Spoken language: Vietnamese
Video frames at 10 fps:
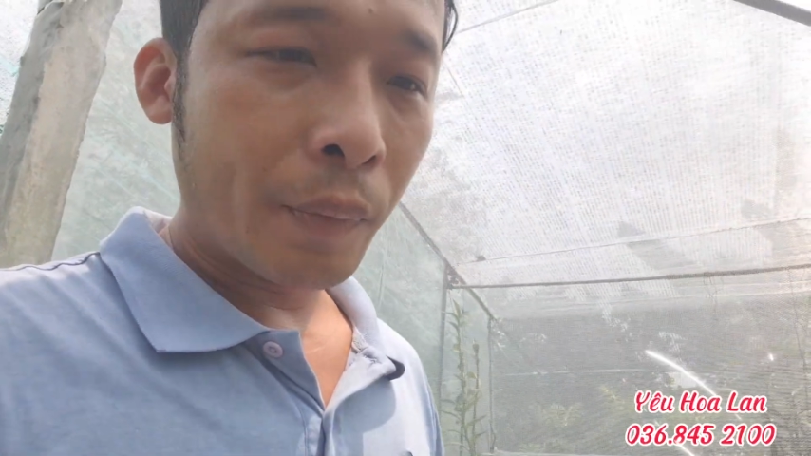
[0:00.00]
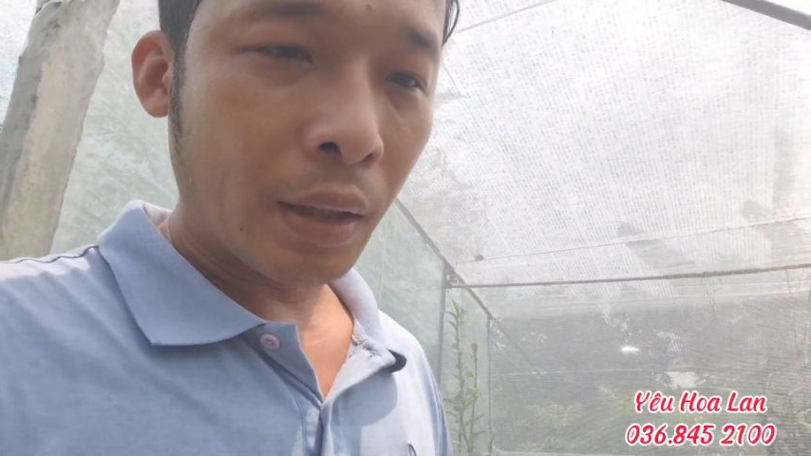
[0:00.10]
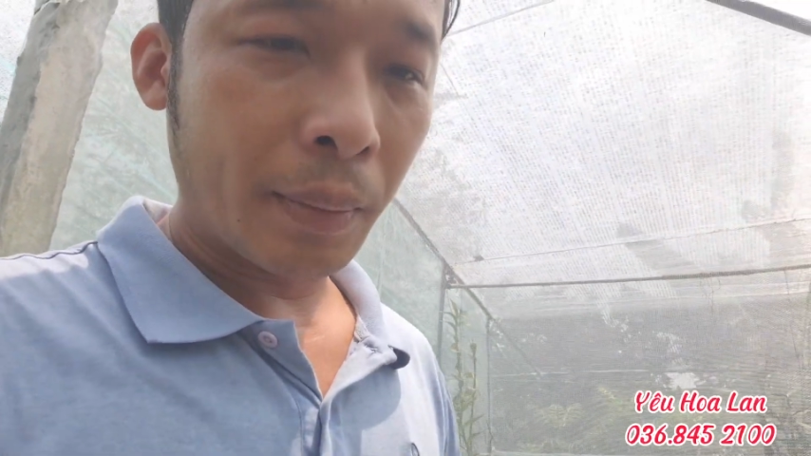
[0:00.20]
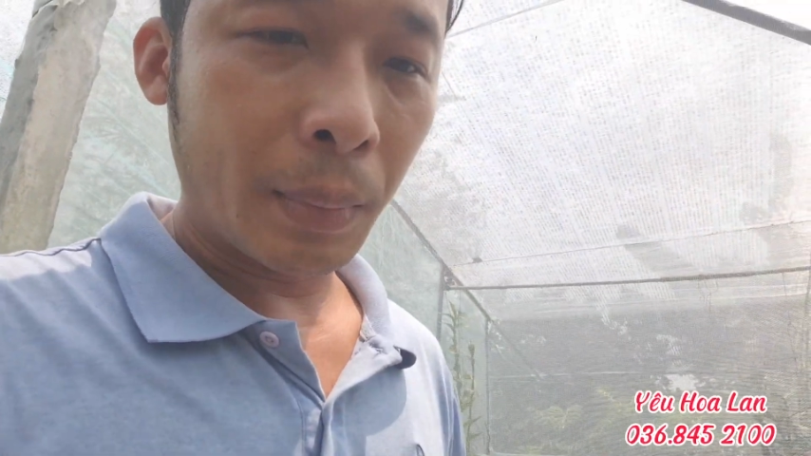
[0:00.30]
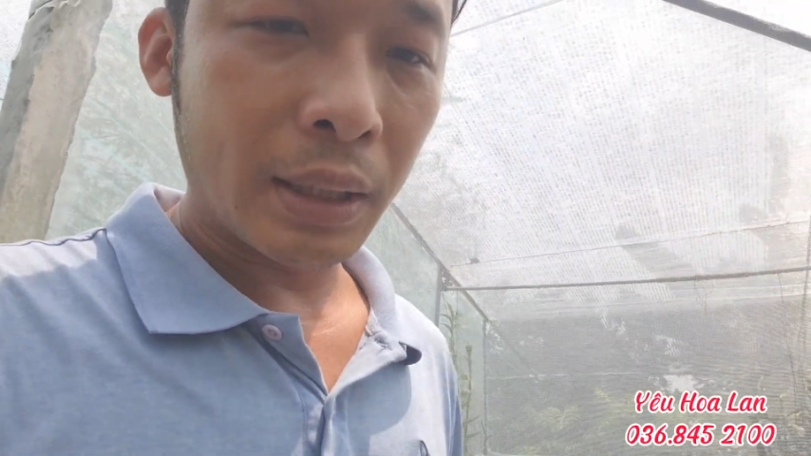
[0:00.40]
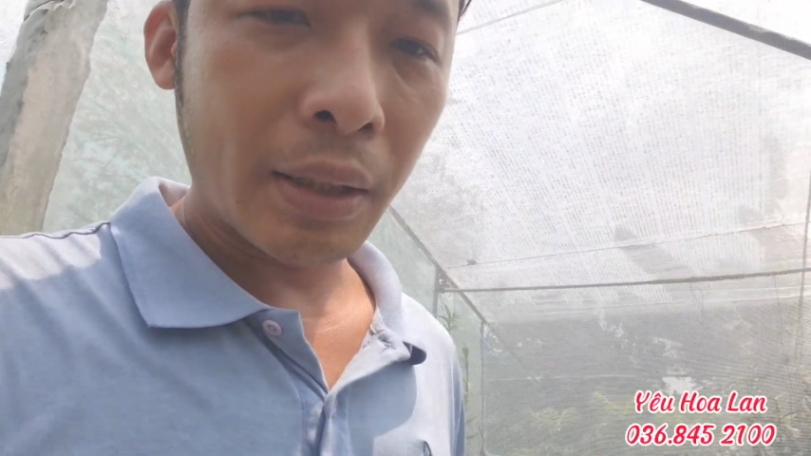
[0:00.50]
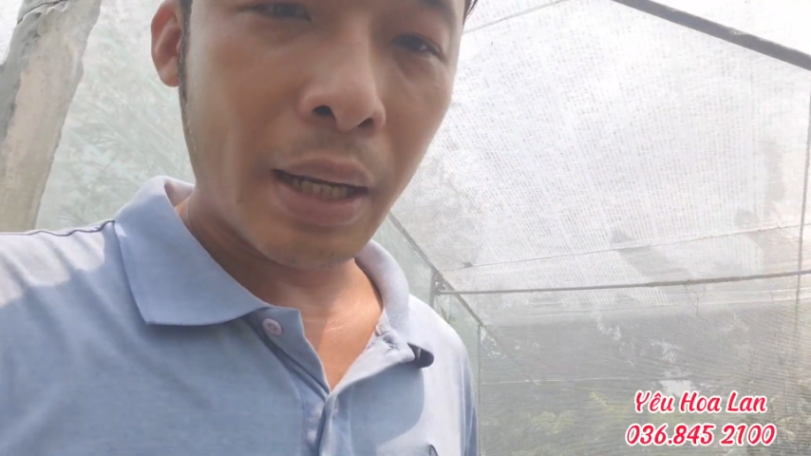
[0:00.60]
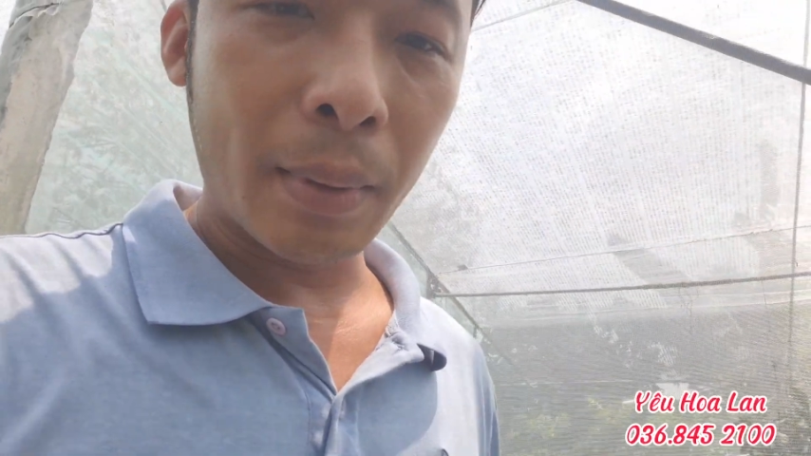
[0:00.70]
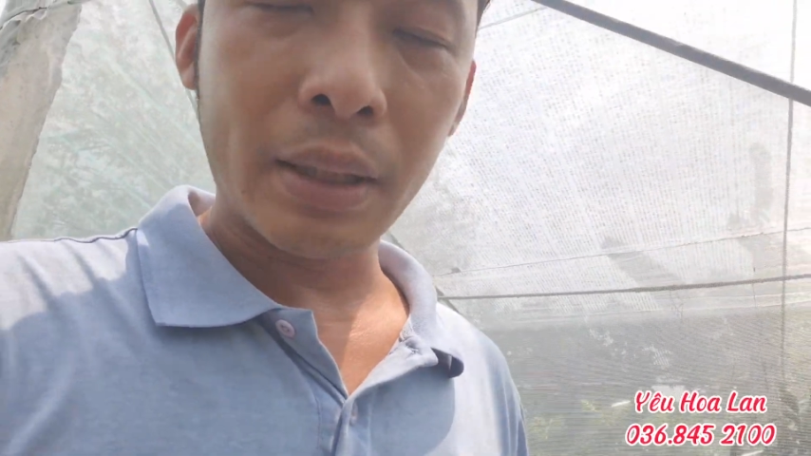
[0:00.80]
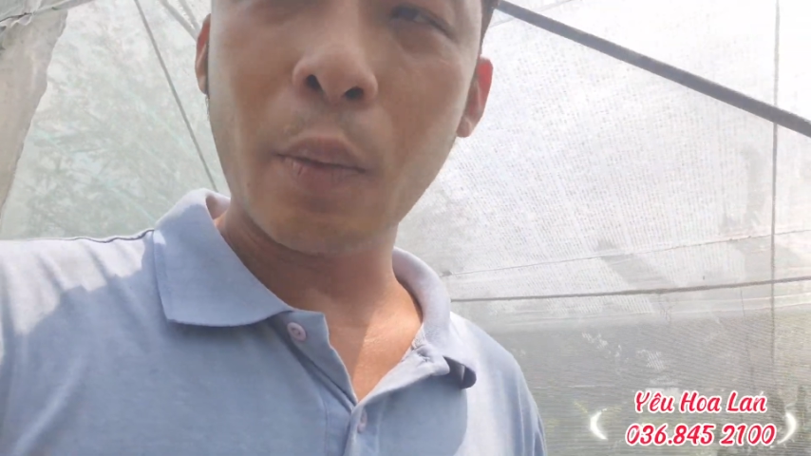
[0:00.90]
rồi mình sau
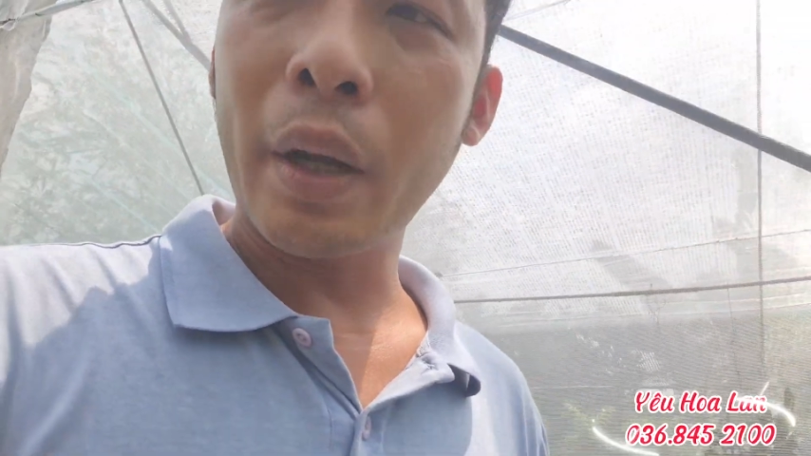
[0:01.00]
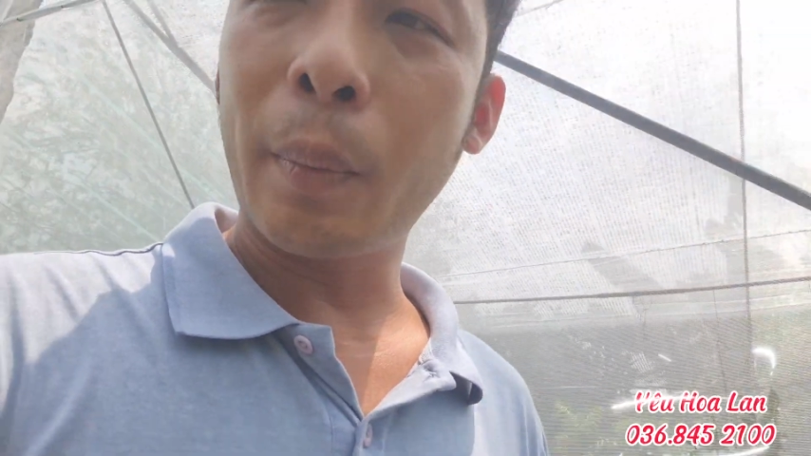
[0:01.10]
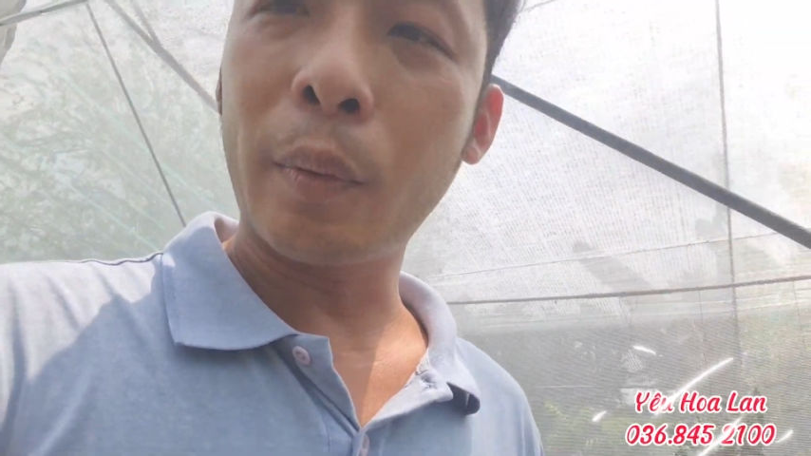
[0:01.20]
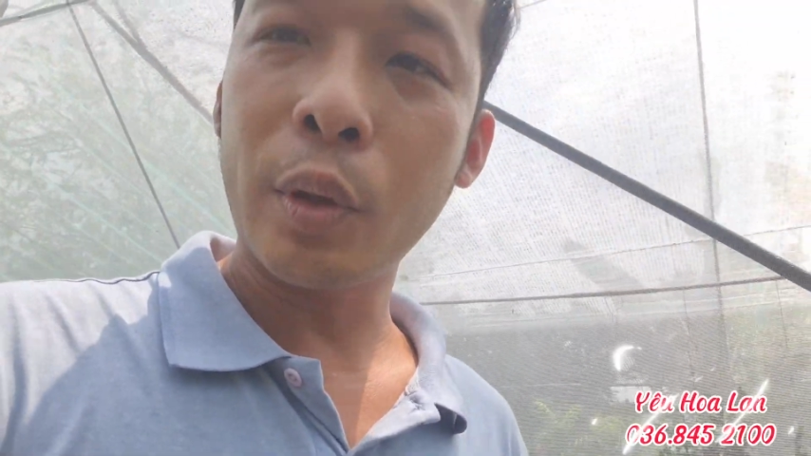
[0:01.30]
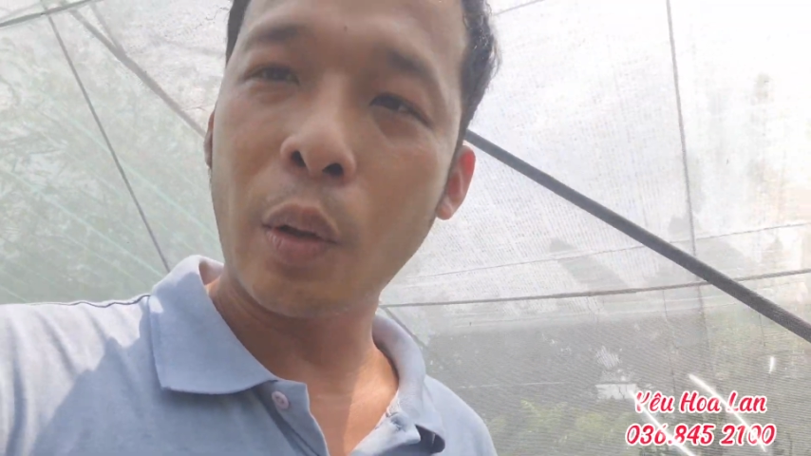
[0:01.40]
đây mình sẽ quay một